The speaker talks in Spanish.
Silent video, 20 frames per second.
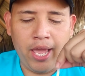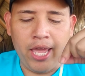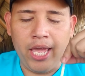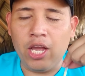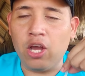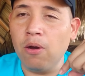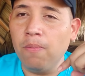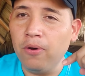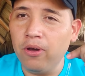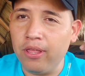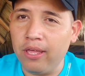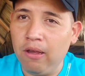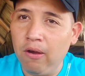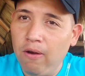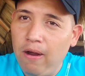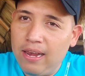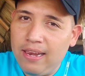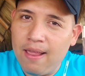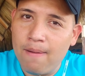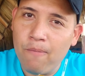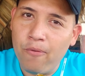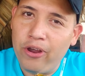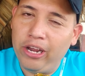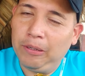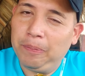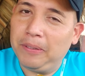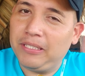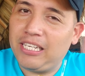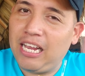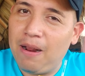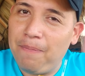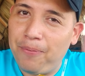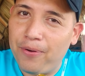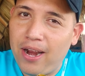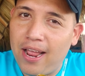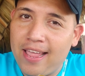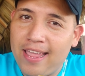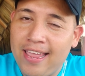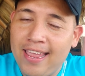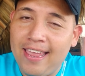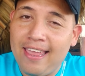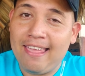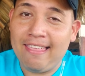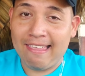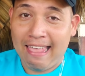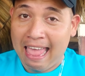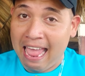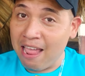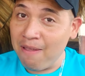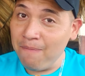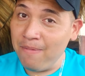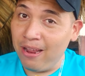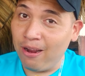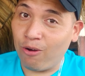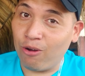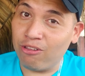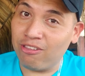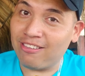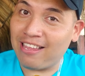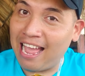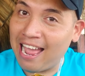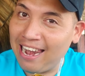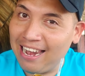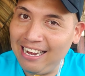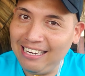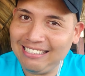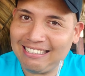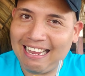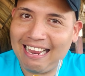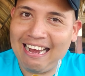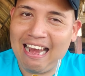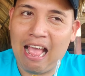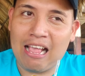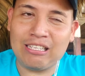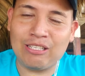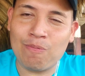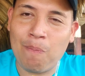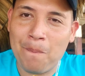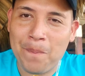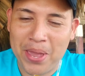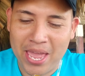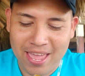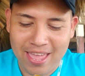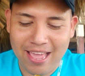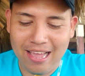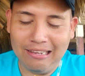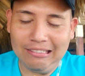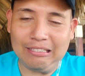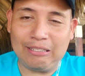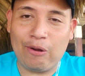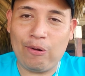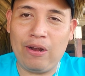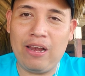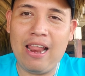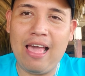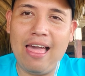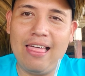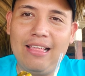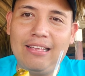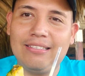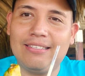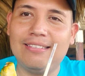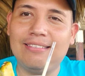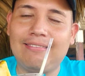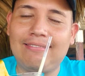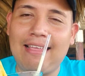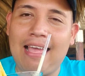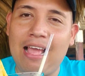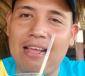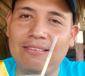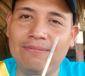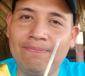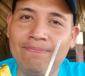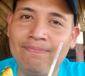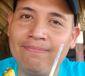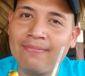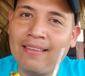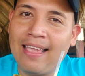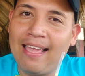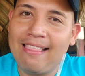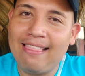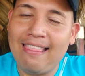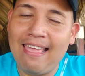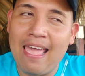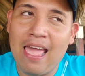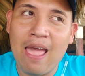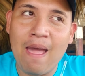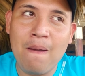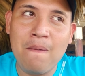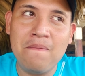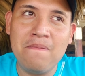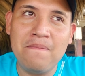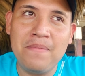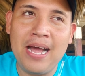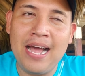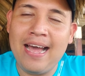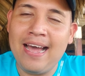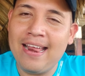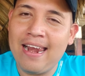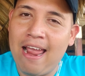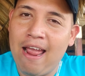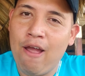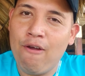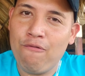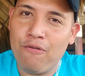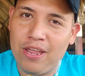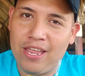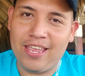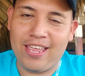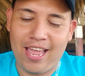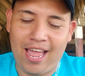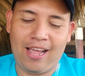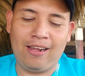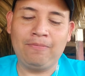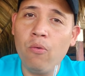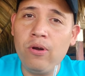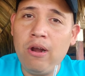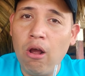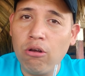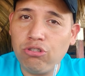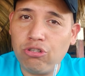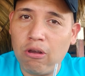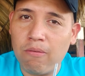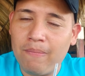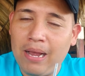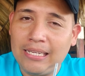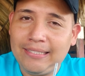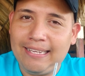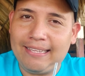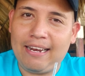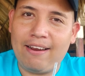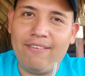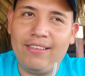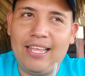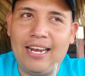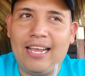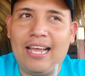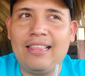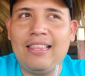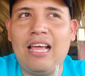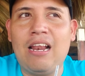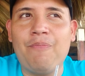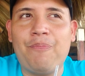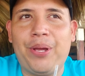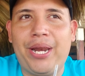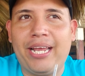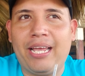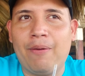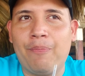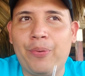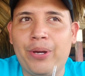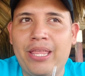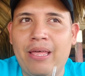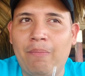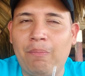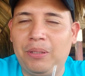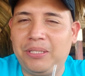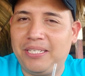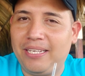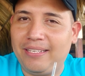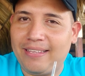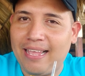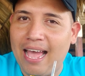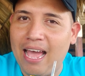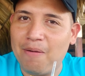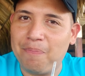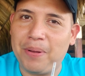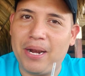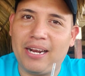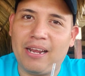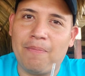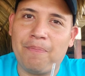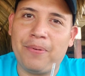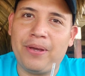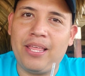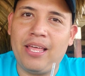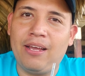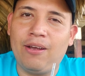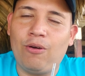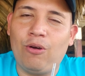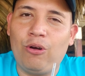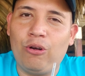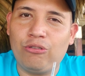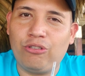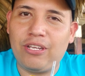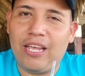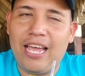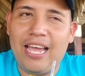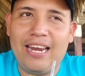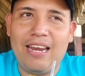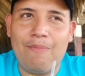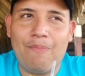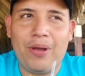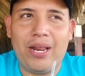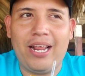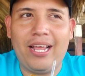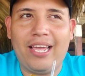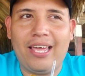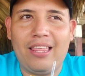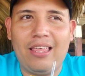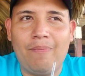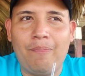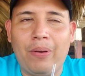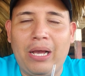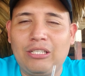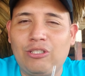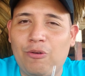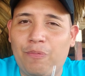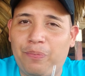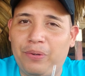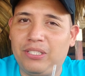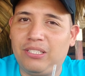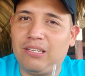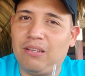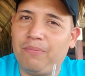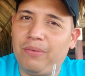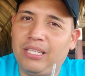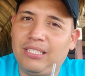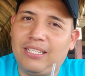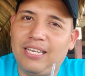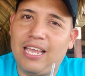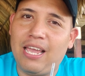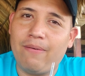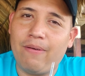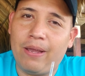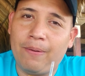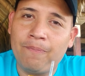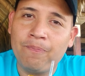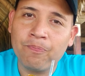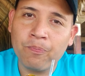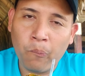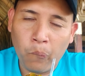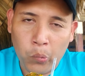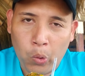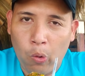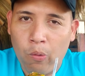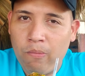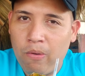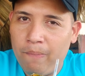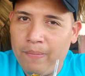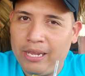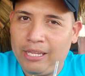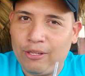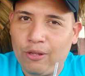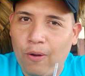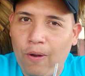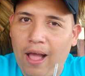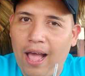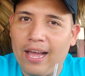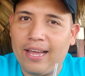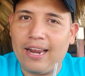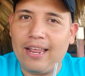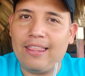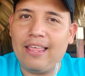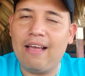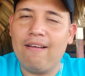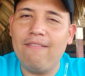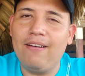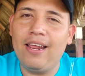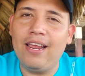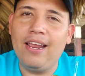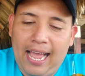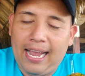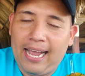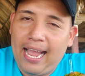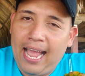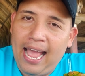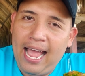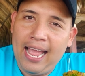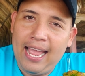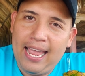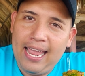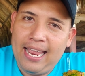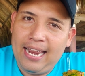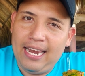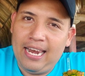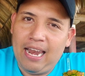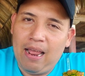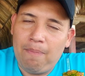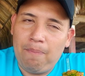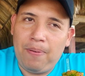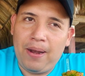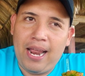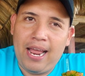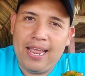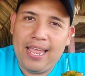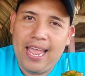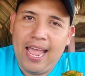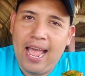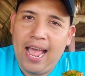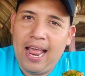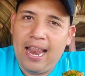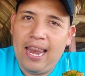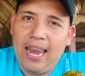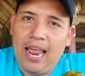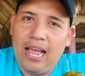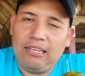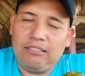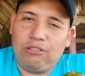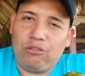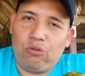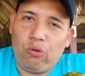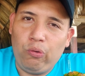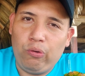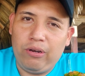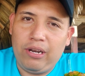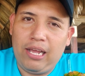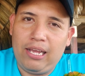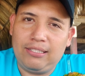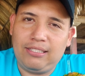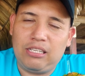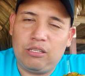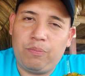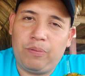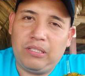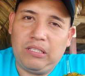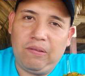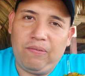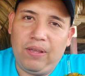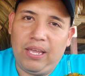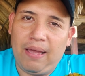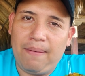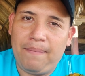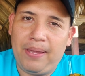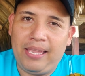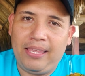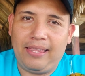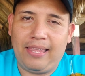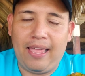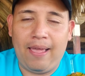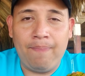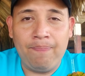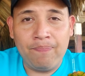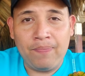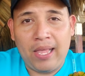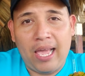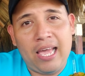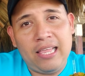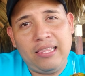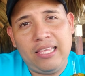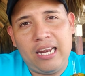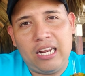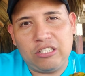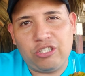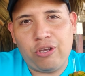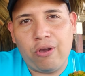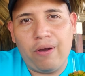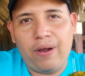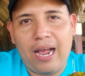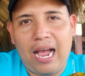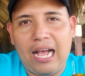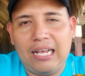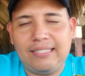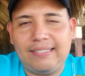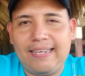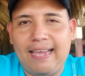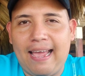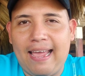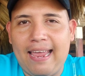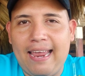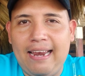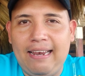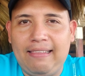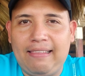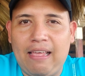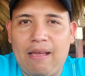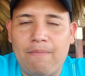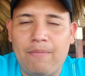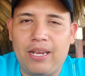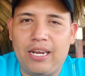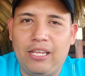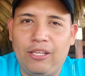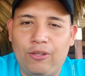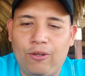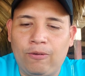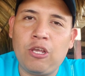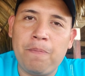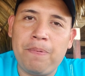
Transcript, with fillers: Y como dijo alguien muy especial por ahí, y déjenme contarles que las piñas coladas están de maravilla. Una opción más a través del canal para que puedan visitar, para que puedan conocer y para que de paso pues también se lleven un momento agradable acá en la playa Las Tunas, específicamente en dirección hacia el Tamarindo.